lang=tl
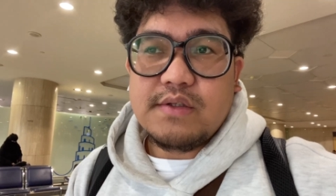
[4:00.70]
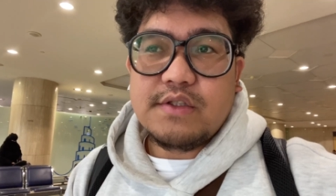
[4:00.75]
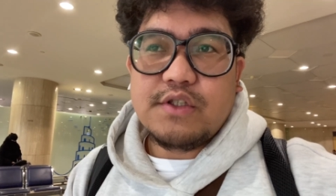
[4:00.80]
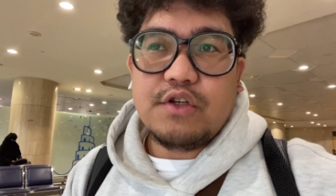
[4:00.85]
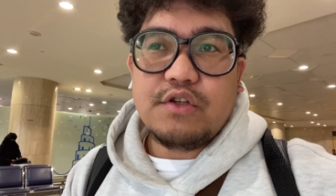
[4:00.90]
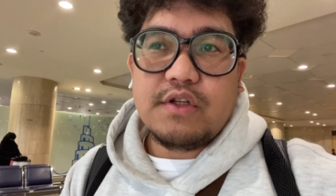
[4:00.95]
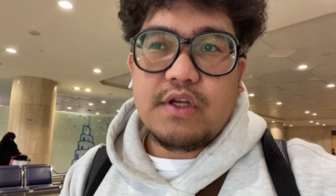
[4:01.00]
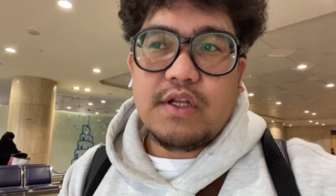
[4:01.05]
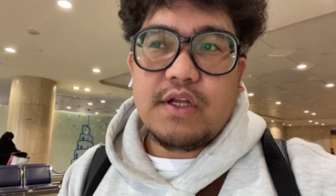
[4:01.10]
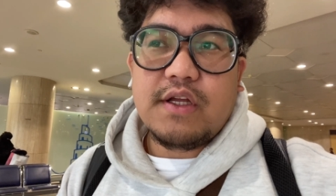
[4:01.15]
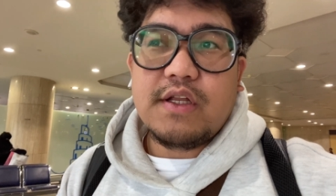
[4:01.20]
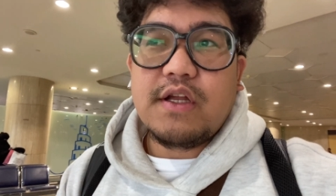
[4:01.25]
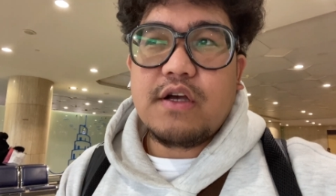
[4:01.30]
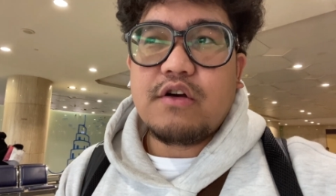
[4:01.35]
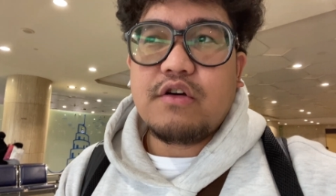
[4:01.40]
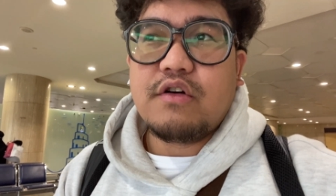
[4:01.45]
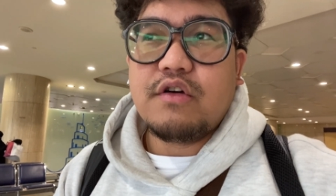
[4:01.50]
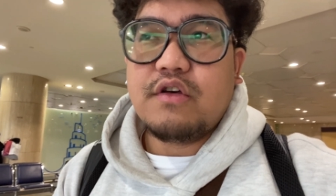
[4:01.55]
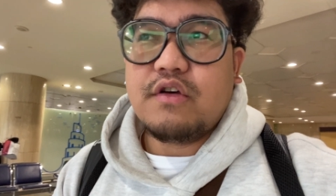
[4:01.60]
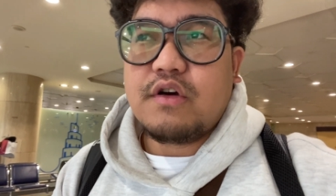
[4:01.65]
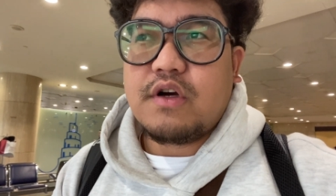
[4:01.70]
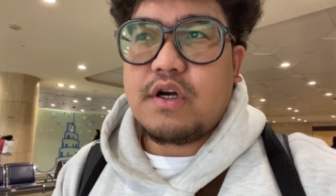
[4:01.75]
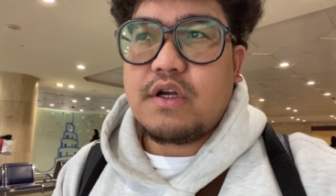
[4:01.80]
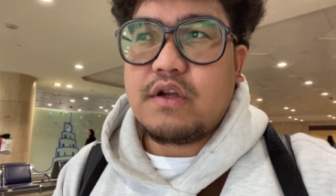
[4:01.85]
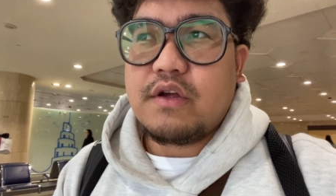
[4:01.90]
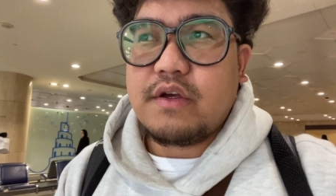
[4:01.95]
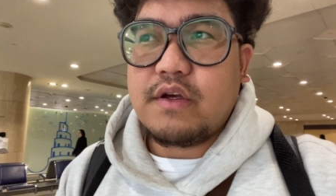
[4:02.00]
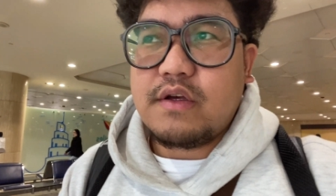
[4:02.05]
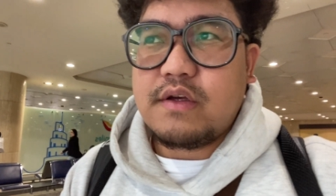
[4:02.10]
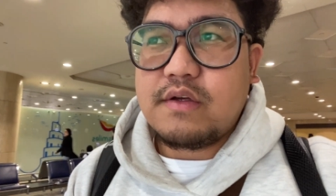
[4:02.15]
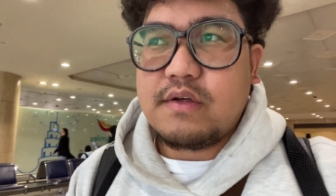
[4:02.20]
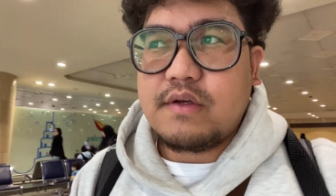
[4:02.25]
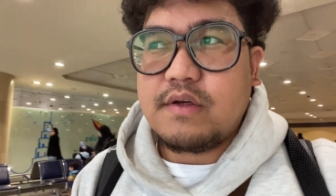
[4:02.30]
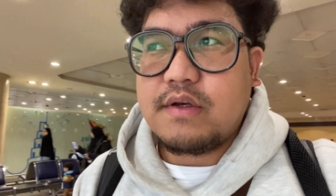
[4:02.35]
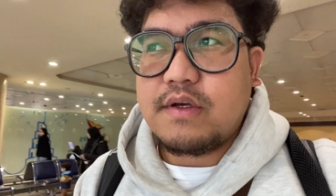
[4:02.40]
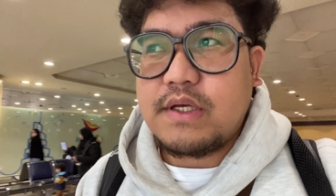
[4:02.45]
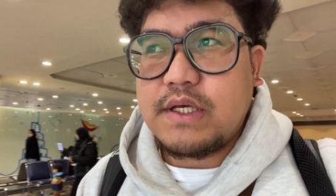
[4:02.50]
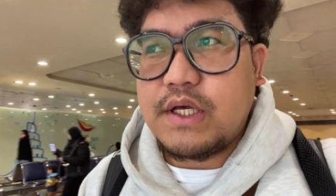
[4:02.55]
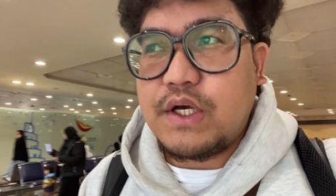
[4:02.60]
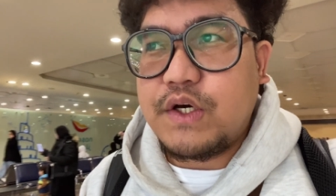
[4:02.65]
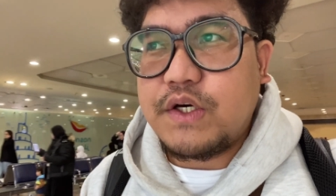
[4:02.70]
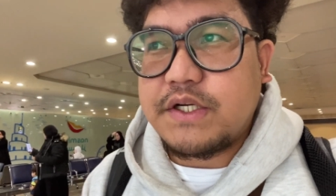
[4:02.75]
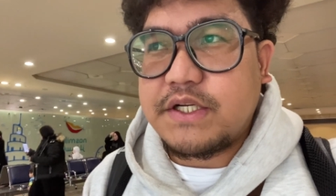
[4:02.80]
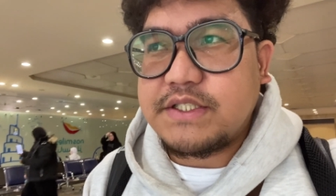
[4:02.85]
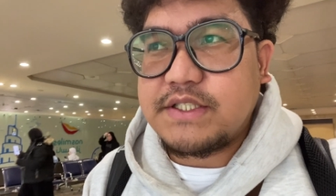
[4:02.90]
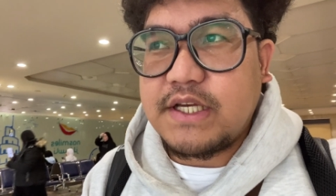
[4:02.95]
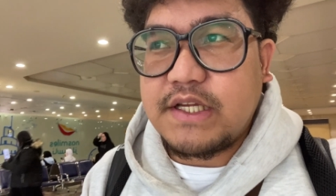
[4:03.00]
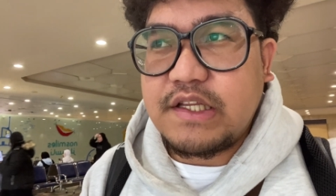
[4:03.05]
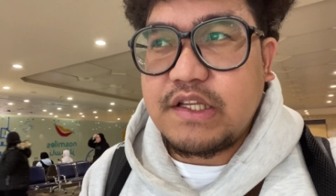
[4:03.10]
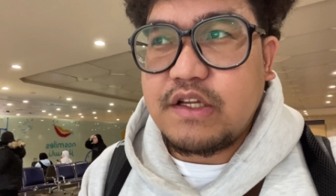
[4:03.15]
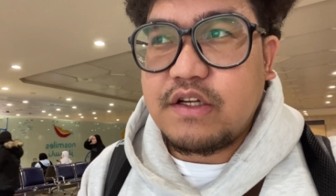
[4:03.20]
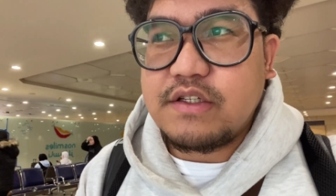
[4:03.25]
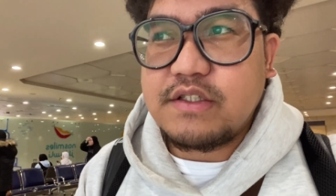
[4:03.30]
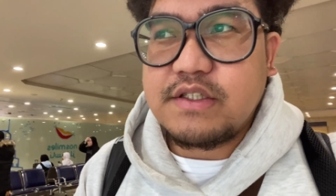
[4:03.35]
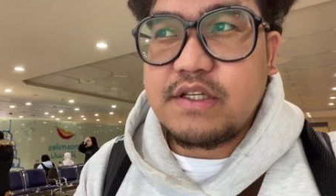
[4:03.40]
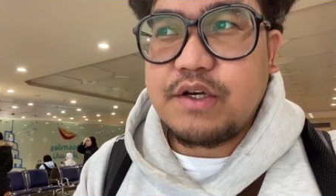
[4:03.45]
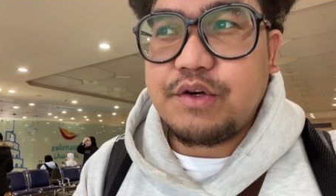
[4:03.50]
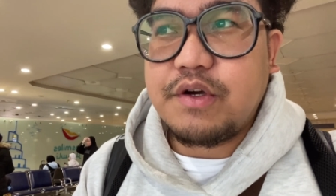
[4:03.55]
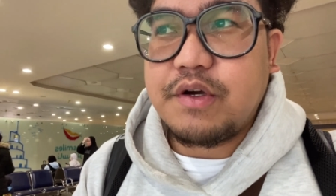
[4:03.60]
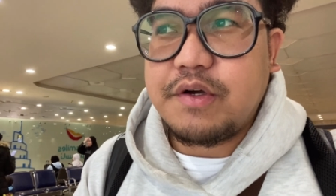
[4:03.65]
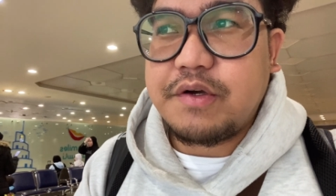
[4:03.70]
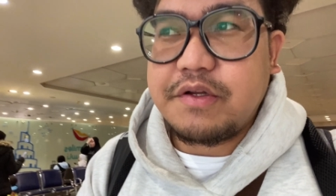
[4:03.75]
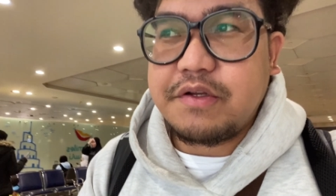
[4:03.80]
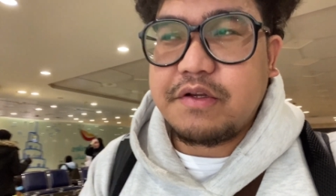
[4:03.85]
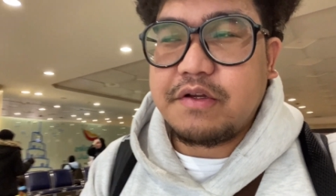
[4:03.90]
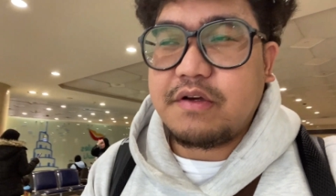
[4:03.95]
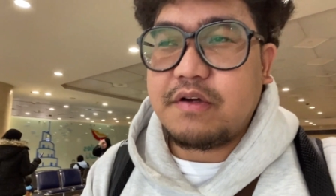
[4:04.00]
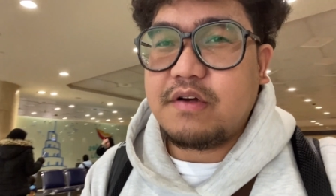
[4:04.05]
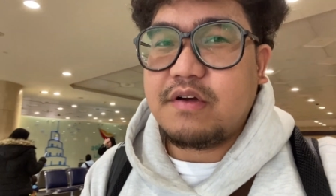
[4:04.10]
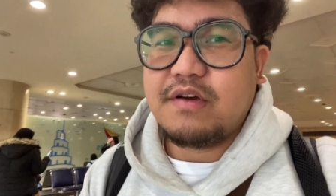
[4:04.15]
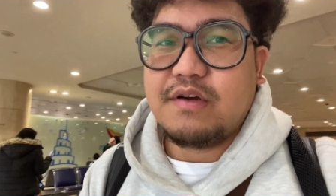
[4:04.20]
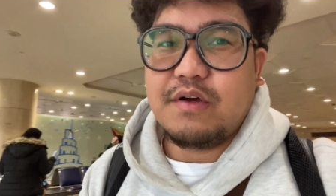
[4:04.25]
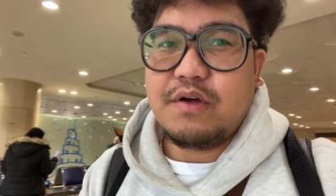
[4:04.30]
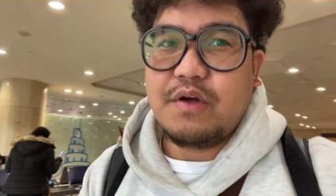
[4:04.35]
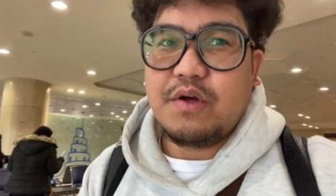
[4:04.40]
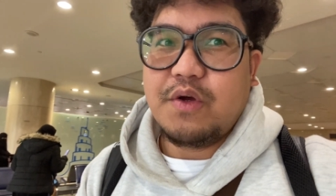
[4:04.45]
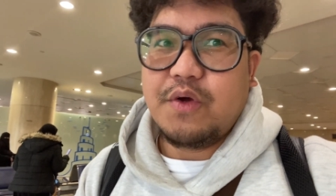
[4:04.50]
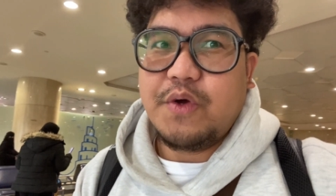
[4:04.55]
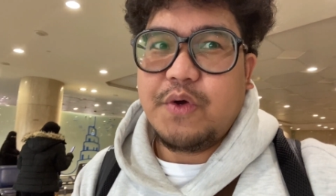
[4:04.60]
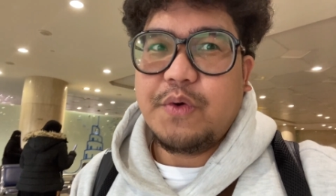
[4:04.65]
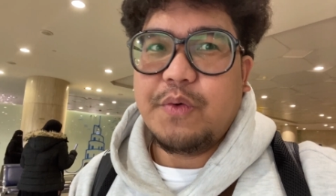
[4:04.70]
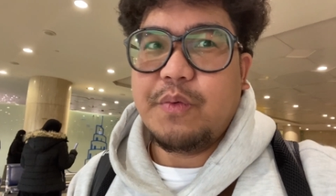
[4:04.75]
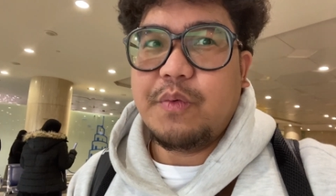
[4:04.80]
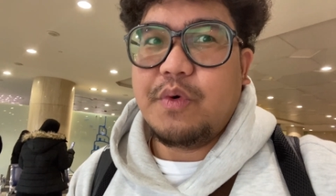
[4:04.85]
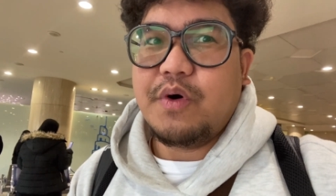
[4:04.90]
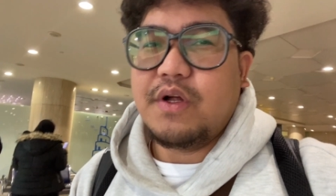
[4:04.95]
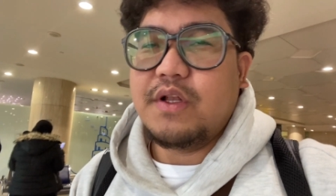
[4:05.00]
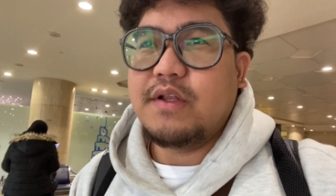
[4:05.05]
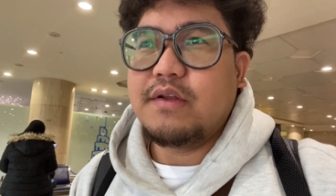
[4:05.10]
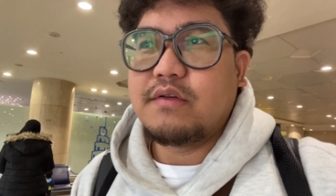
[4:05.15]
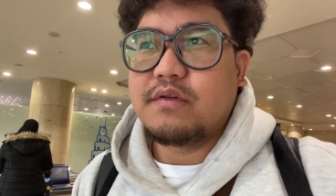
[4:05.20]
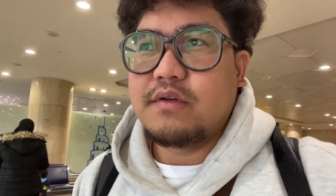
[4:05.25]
So tinignan ko yung ano, orasan dun sa ano, wall.